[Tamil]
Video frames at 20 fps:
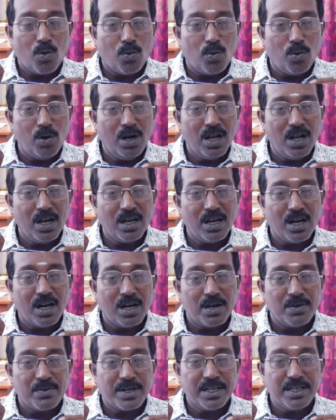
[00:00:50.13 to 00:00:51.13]

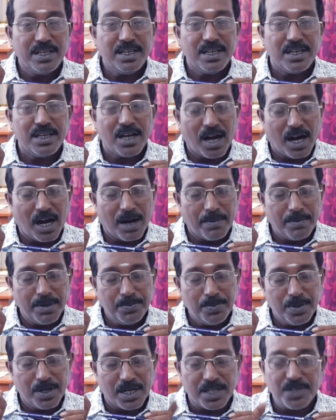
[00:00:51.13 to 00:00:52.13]
உள்ளங்கால் வரை
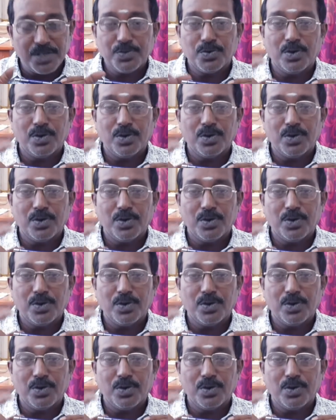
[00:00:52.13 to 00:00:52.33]
அமைப்புகளை